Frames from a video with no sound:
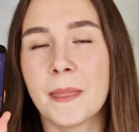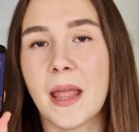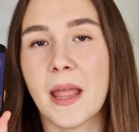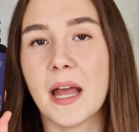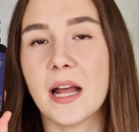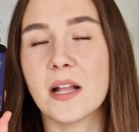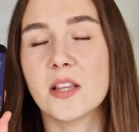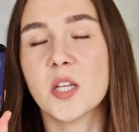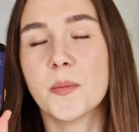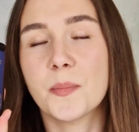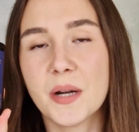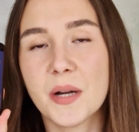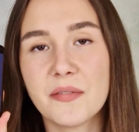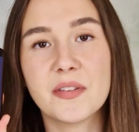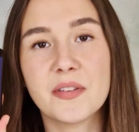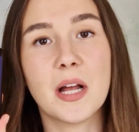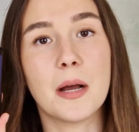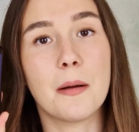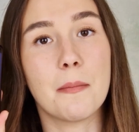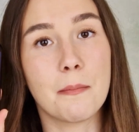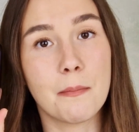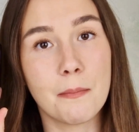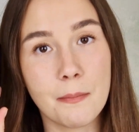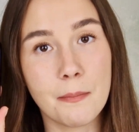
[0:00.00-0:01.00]
E, co
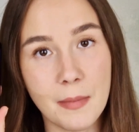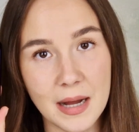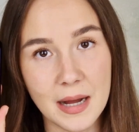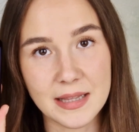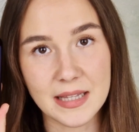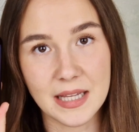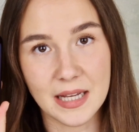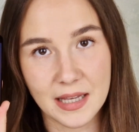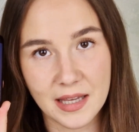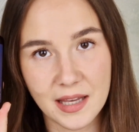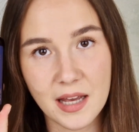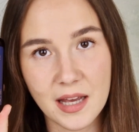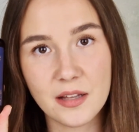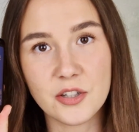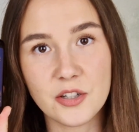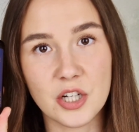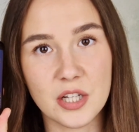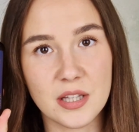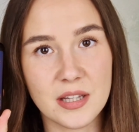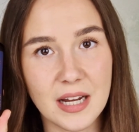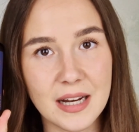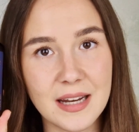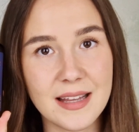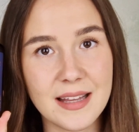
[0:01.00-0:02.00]
prawda ma takie,
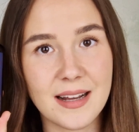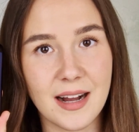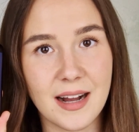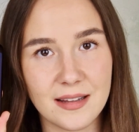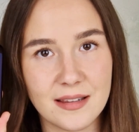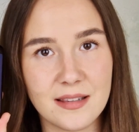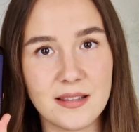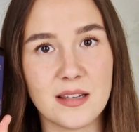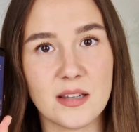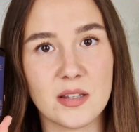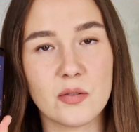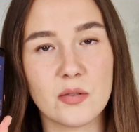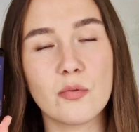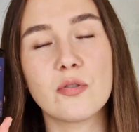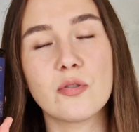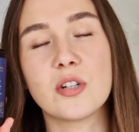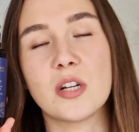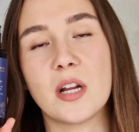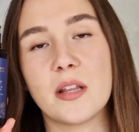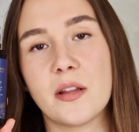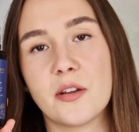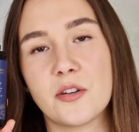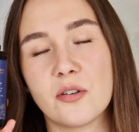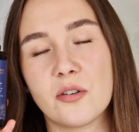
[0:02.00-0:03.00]
czyli delikatnie
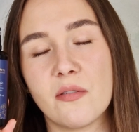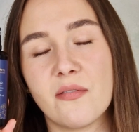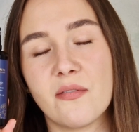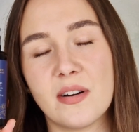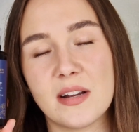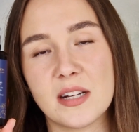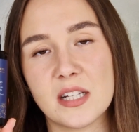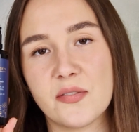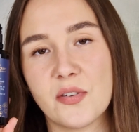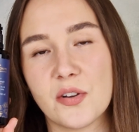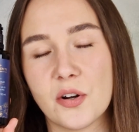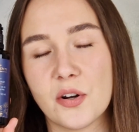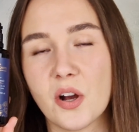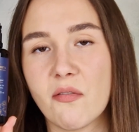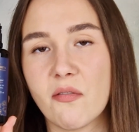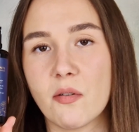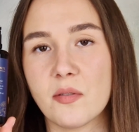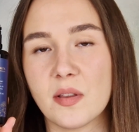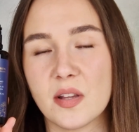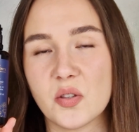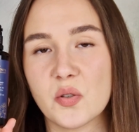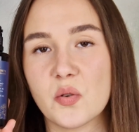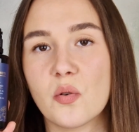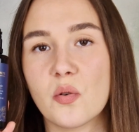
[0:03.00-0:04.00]
złuszcza naszą warstwę
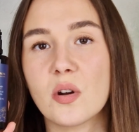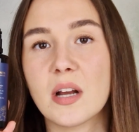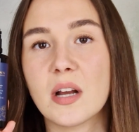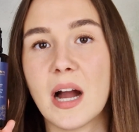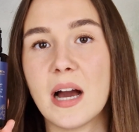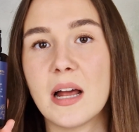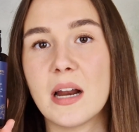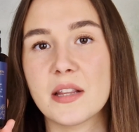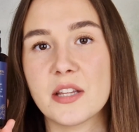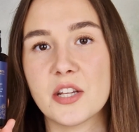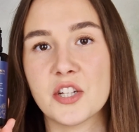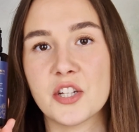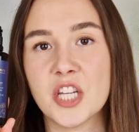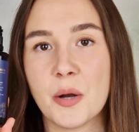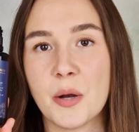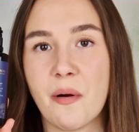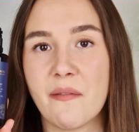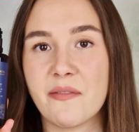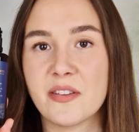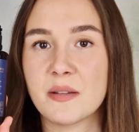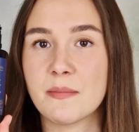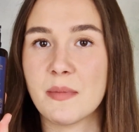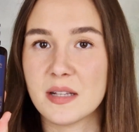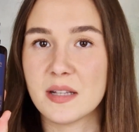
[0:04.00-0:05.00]
rogową na skórkę, ale też
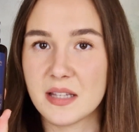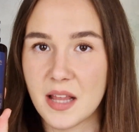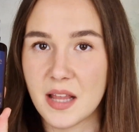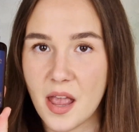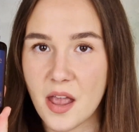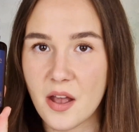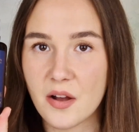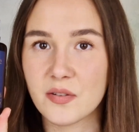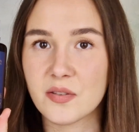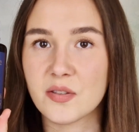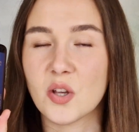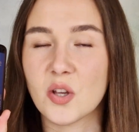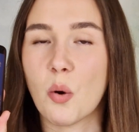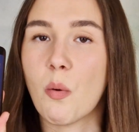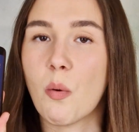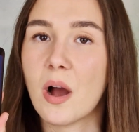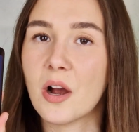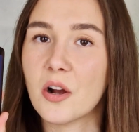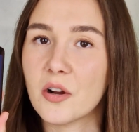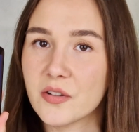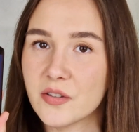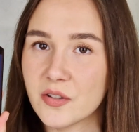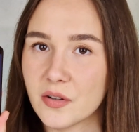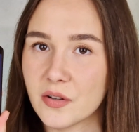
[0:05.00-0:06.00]
działa wzmacniająco,
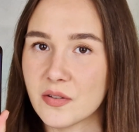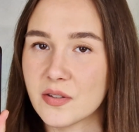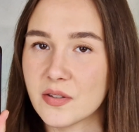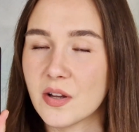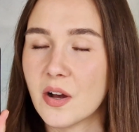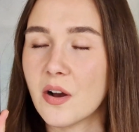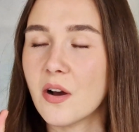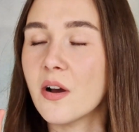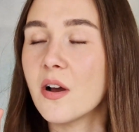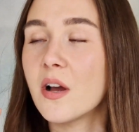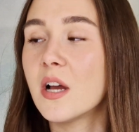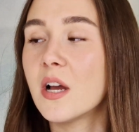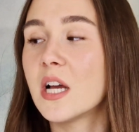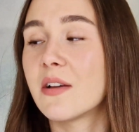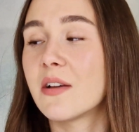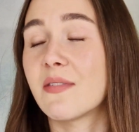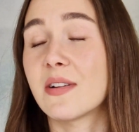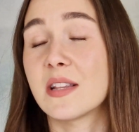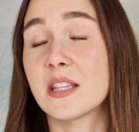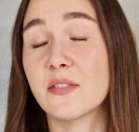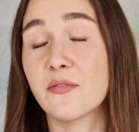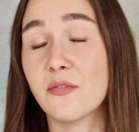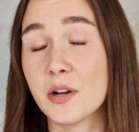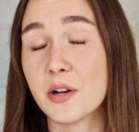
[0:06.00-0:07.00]
łagodząco,
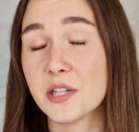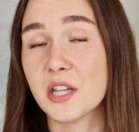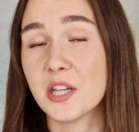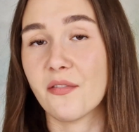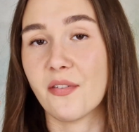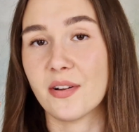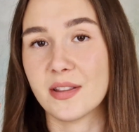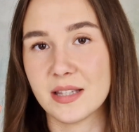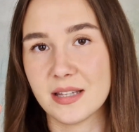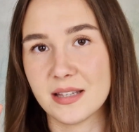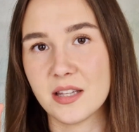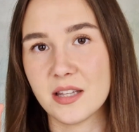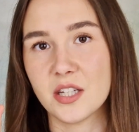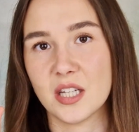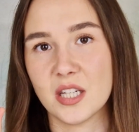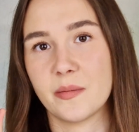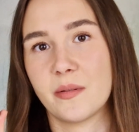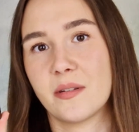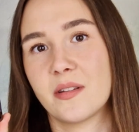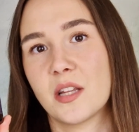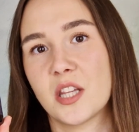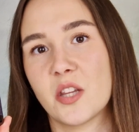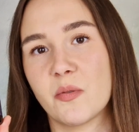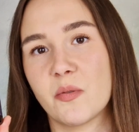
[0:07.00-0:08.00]
więc właśnie fantastycznie
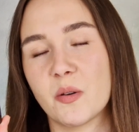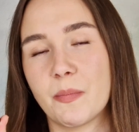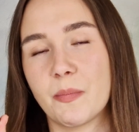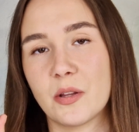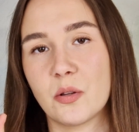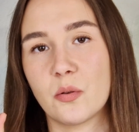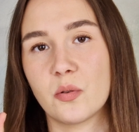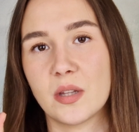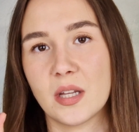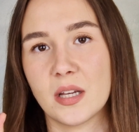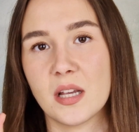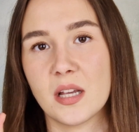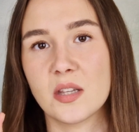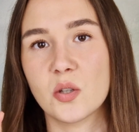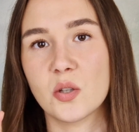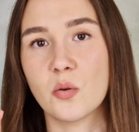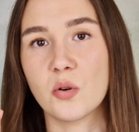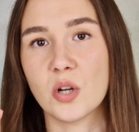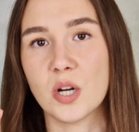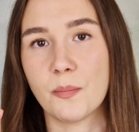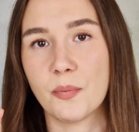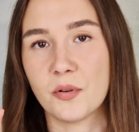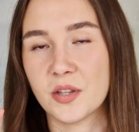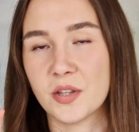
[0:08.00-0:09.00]
sprawdza się w przypadku takiej
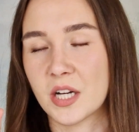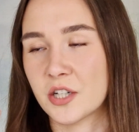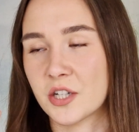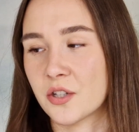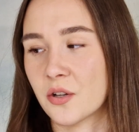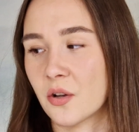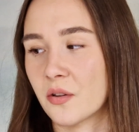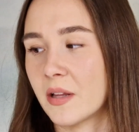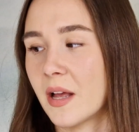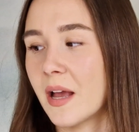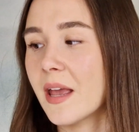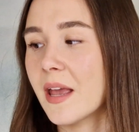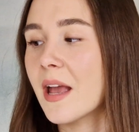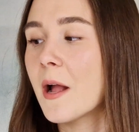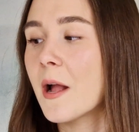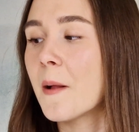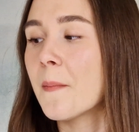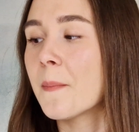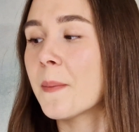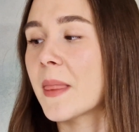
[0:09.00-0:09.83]
skóry podrażnionej.